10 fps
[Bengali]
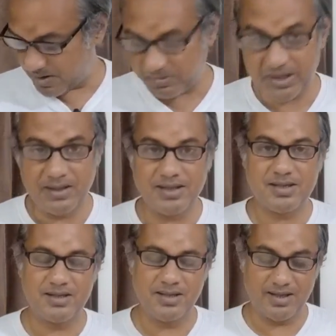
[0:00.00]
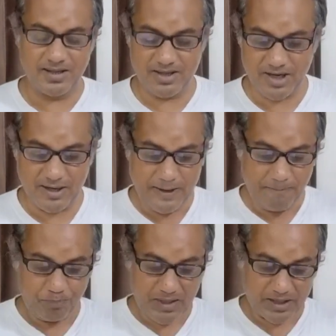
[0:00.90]
আমাদের দেশের যে ট্রেডিশন
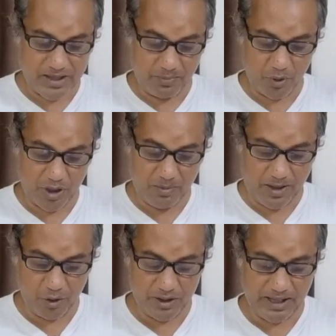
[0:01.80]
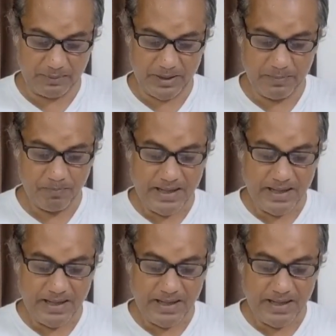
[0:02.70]
সামনেও তারা ভালোই থাকবেন